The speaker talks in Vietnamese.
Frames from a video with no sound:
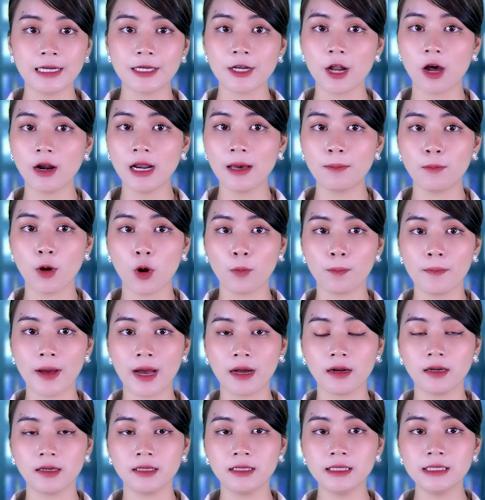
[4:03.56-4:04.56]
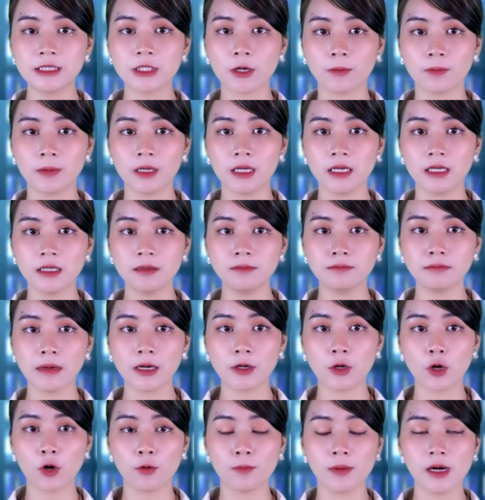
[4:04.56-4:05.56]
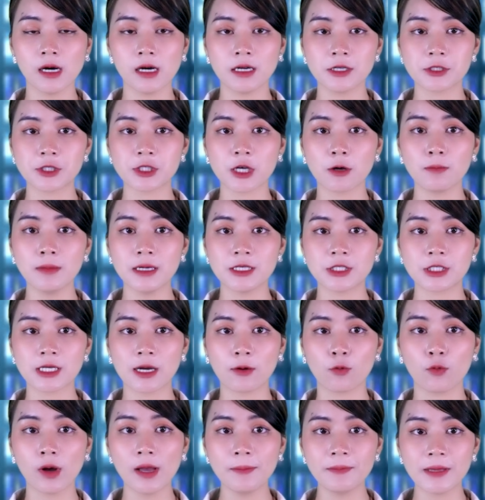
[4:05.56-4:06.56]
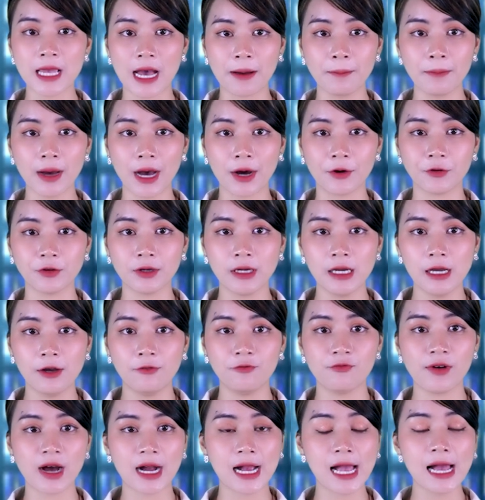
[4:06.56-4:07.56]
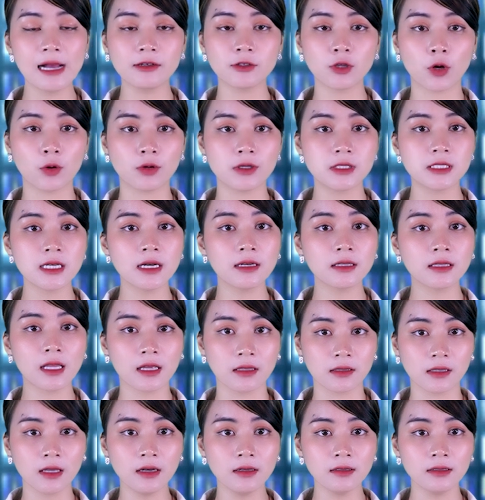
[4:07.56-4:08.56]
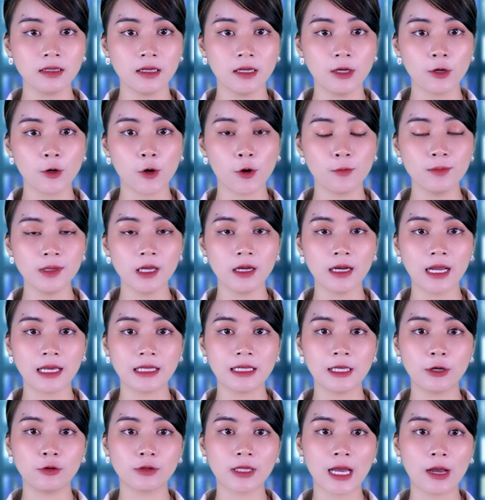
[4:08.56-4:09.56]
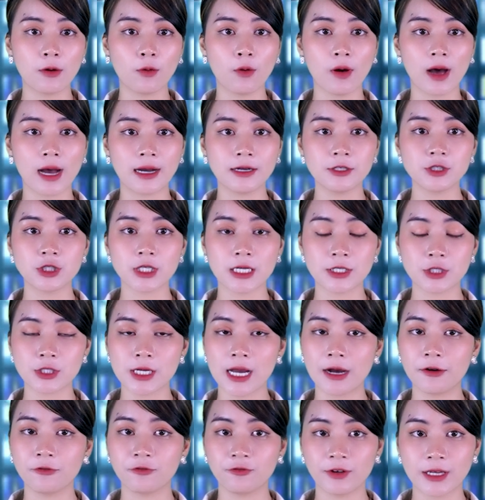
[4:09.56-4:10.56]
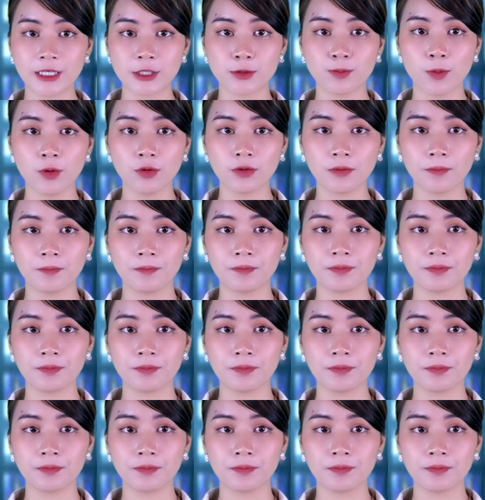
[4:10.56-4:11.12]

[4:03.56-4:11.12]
Đó là một mạng lưới rộng lớn bao gồm hơn 60 trang web giả mạo và các tổ chức tin tức cũng như là nhiều tài khoản trên trang Facebook,